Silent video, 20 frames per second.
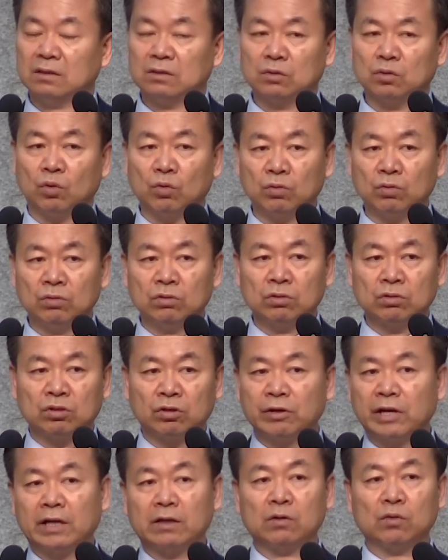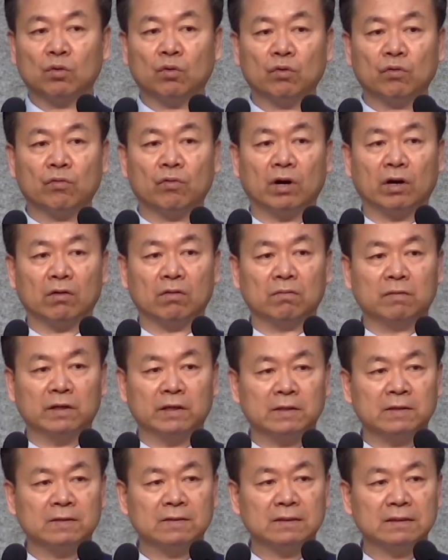동성애를 옹호하고
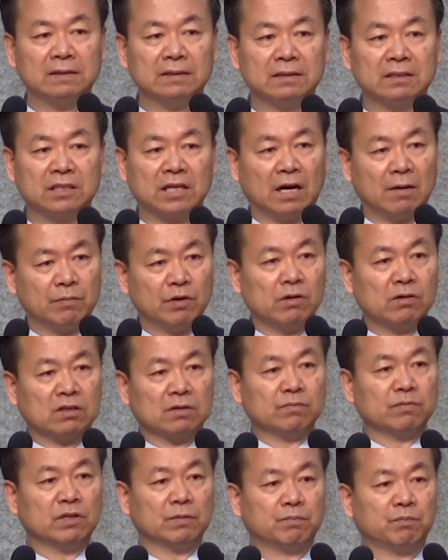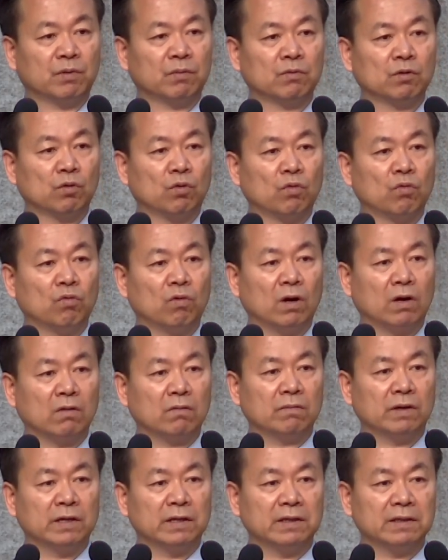말이야. 차별금지법을 옹호하고
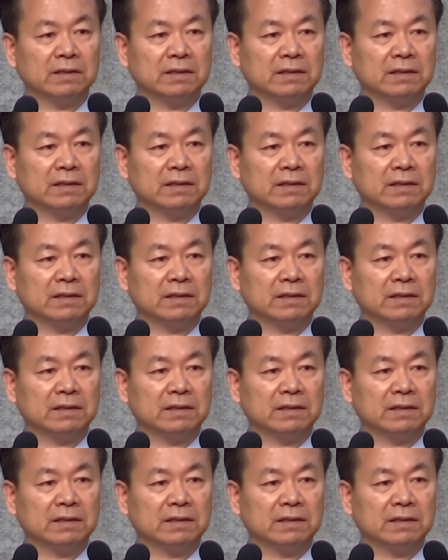말이야.